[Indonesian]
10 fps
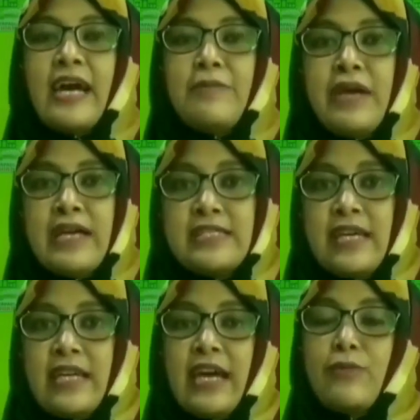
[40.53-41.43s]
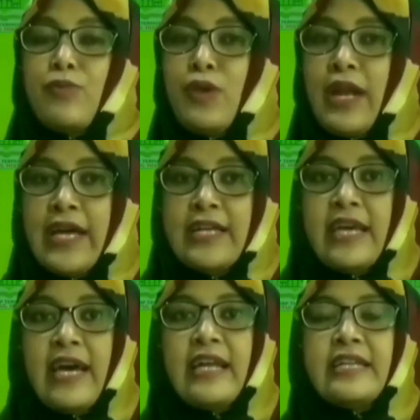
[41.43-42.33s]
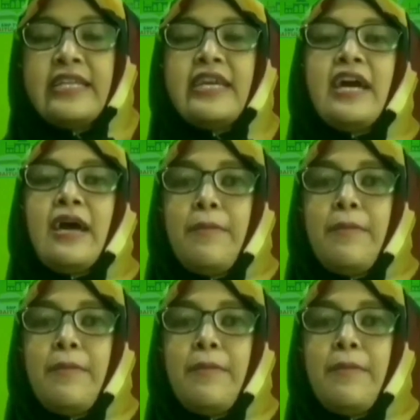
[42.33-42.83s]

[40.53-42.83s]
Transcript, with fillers: kami ajarkan mulai dari